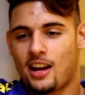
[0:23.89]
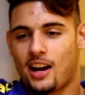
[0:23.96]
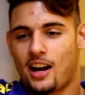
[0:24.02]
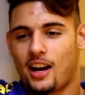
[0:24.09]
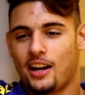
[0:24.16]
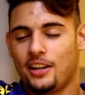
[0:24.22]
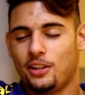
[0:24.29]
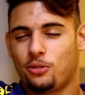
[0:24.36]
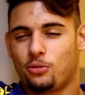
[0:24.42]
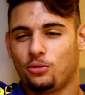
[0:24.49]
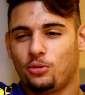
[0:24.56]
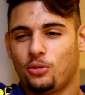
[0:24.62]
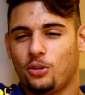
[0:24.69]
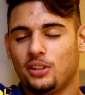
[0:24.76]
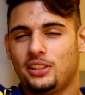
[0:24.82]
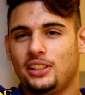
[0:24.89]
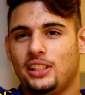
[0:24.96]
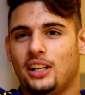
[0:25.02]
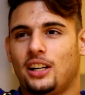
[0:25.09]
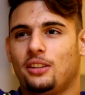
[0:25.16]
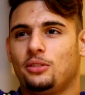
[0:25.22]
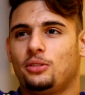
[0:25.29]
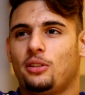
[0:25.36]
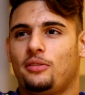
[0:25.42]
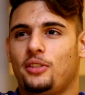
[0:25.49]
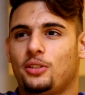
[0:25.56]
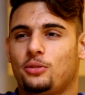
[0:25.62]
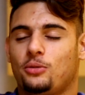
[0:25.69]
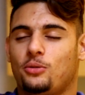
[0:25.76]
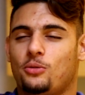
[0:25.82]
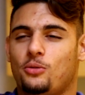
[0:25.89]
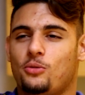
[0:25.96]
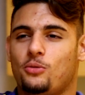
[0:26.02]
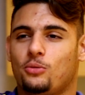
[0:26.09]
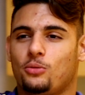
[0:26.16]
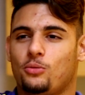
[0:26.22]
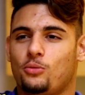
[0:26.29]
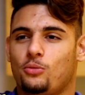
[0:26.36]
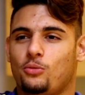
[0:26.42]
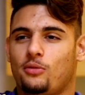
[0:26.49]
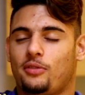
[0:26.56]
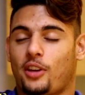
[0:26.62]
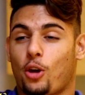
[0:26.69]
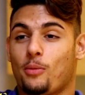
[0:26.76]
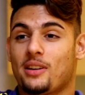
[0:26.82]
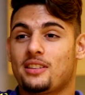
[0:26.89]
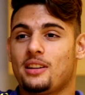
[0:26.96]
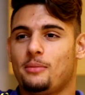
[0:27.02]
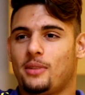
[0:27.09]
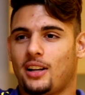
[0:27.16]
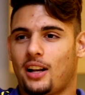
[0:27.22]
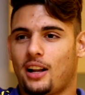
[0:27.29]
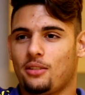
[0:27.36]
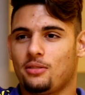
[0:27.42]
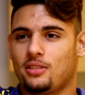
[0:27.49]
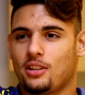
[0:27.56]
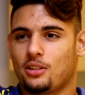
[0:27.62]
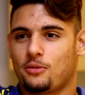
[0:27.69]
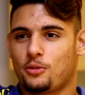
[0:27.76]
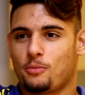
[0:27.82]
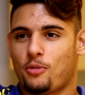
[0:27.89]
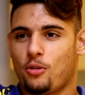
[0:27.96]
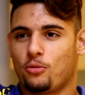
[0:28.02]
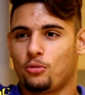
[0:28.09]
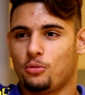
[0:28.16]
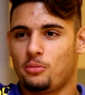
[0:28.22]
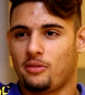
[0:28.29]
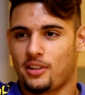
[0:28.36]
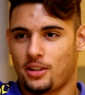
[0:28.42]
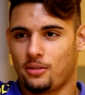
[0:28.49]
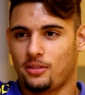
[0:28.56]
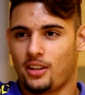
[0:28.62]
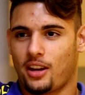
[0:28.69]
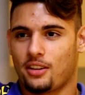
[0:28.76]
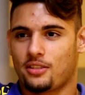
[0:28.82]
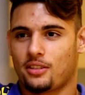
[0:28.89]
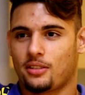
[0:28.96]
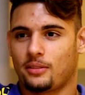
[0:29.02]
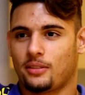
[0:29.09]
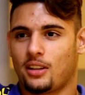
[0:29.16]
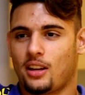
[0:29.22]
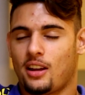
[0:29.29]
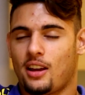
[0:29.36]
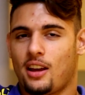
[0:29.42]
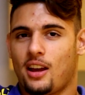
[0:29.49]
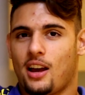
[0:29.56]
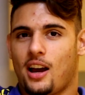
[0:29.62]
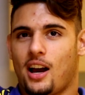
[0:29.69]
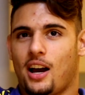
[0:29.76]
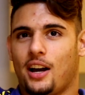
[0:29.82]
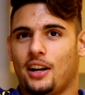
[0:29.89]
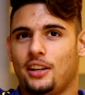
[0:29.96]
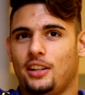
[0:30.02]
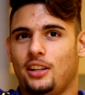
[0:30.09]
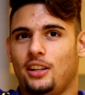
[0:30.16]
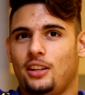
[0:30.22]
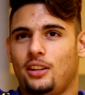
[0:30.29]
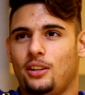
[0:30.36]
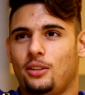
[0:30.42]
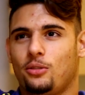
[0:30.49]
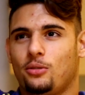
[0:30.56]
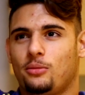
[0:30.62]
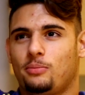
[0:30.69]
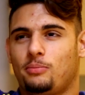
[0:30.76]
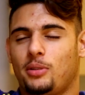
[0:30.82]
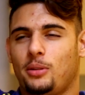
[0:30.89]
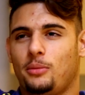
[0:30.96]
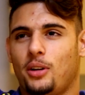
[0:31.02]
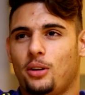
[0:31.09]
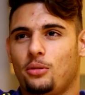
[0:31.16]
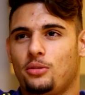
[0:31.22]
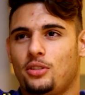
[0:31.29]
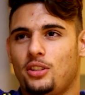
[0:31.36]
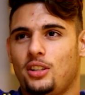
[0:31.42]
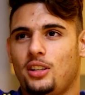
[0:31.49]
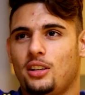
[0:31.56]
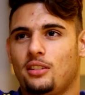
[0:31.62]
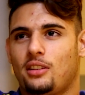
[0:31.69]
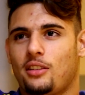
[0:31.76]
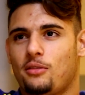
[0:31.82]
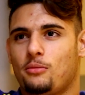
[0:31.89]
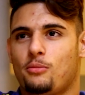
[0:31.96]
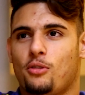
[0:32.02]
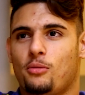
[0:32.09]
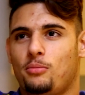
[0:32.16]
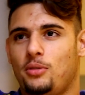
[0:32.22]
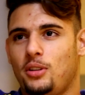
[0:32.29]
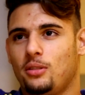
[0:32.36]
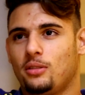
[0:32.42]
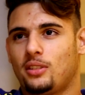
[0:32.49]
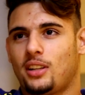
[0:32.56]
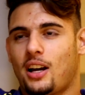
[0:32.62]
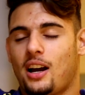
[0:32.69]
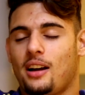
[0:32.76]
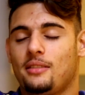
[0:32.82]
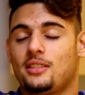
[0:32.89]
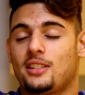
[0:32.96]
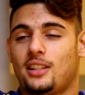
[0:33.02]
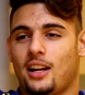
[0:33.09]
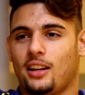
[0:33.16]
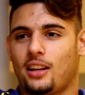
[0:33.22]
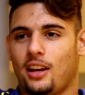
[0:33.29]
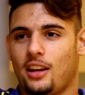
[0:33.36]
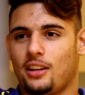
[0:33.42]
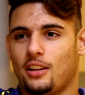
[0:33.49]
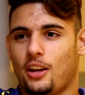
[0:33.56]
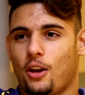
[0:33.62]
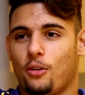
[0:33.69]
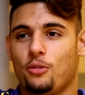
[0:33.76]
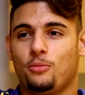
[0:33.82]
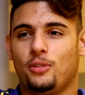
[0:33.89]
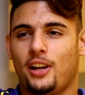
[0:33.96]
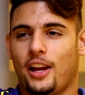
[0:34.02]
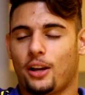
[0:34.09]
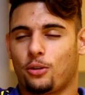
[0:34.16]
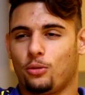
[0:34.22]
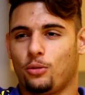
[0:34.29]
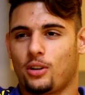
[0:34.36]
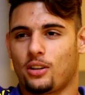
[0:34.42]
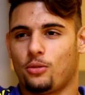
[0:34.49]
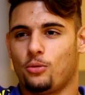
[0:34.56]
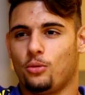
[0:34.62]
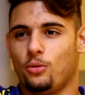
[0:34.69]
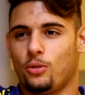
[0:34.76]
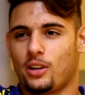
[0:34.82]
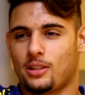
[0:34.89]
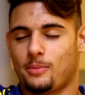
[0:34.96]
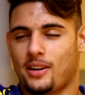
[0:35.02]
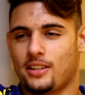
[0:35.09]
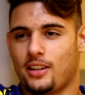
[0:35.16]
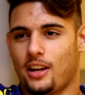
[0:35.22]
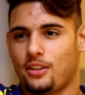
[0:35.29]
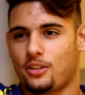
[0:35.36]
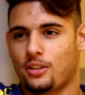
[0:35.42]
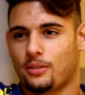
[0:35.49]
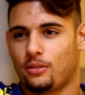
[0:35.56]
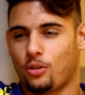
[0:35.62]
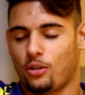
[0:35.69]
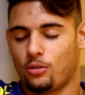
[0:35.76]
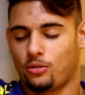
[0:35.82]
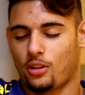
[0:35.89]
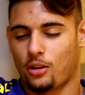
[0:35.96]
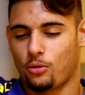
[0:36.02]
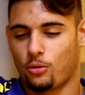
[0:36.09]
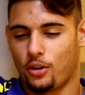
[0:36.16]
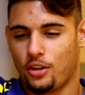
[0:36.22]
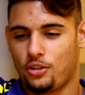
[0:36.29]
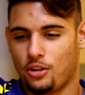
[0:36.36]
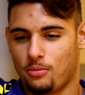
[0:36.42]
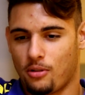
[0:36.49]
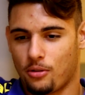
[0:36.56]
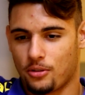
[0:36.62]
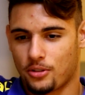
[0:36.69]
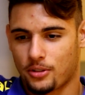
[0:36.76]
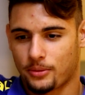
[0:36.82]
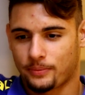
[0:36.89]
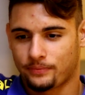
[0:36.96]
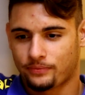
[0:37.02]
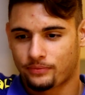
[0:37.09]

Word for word: Aí com 12 anos eu fiz um, um fiquei uma semana lá no Santos Futebol Clube fazendo teste. Aí no primeiro dia teve um bobinho, tá, destaquei. Eu e o moleque, o, Luca, o Lucas Mazetti, tá no, tá no Curitiba hoje